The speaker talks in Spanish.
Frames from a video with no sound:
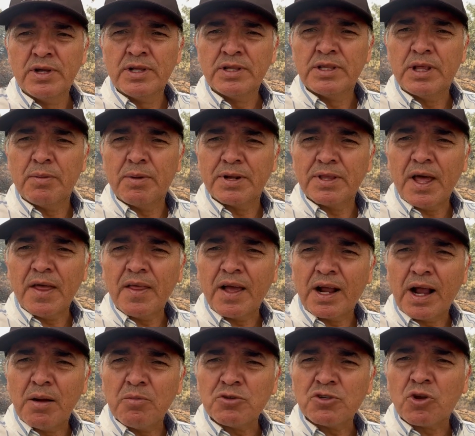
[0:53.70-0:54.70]
De verdad
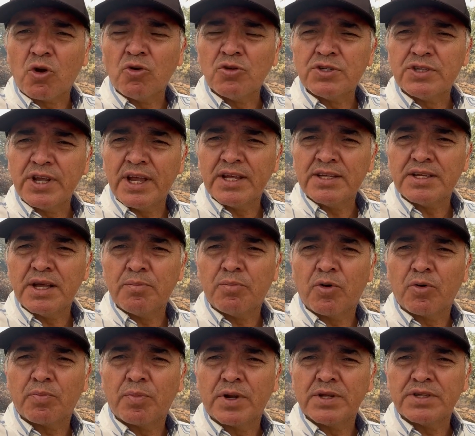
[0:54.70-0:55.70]
hagamos conciencia
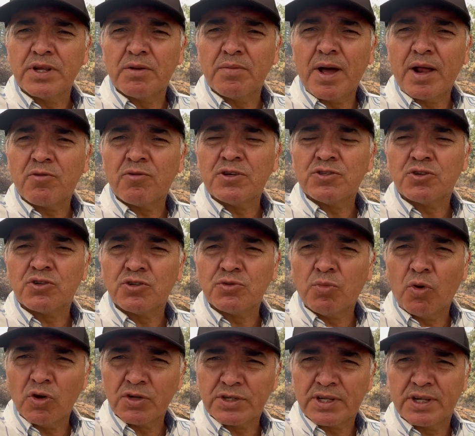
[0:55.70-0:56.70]
por preservar nuestros
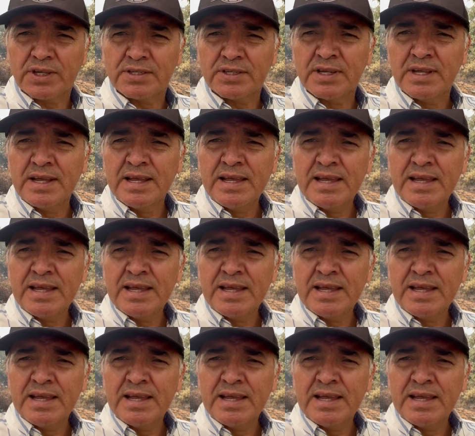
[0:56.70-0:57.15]
bosques.